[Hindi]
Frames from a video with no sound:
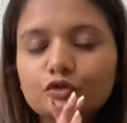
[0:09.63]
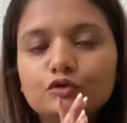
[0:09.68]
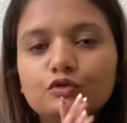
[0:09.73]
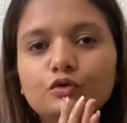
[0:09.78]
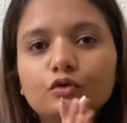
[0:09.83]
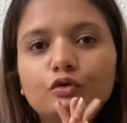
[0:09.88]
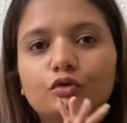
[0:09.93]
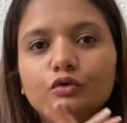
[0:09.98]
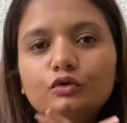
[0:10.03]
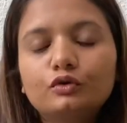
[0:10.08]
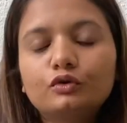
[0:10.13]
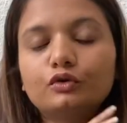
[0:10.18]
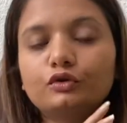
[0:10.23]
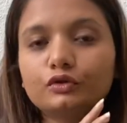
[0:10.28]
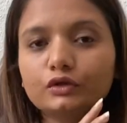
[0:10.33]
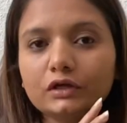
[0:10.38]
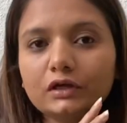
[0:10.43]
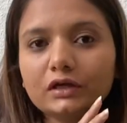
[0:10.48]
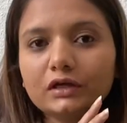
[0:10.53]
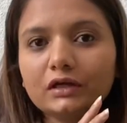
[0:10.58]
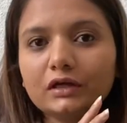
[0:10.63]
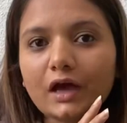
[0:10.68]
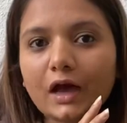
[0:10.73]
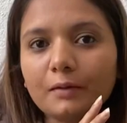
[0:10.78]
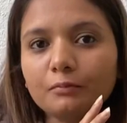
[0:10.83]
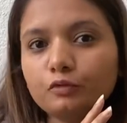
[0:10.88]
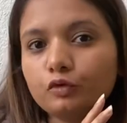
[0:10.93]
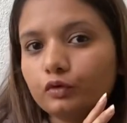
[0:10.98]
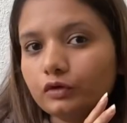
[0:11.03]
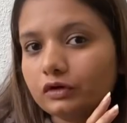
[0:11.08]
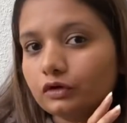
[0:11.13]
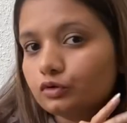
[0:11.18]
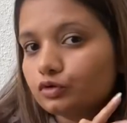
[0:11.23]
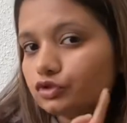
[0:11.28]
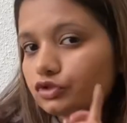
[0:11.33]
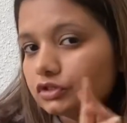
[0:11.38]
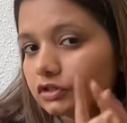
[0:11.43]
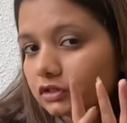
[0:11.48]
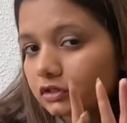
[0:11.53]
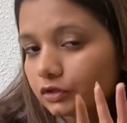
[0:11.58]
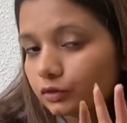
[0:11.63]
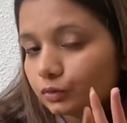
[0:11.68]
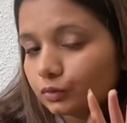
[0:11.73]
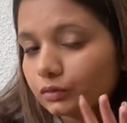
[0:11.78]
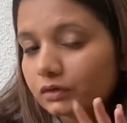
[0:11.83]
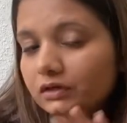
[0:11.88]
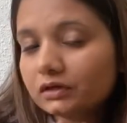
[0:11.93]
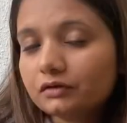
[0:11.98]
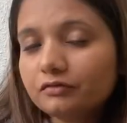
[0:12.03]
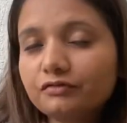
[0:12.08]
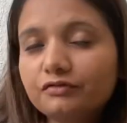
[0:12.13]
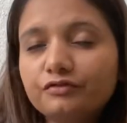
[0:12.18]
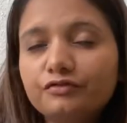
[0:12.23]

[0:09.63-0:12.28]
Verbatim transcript: सो टुडे आई एम गोइंग टू शेयर यू अ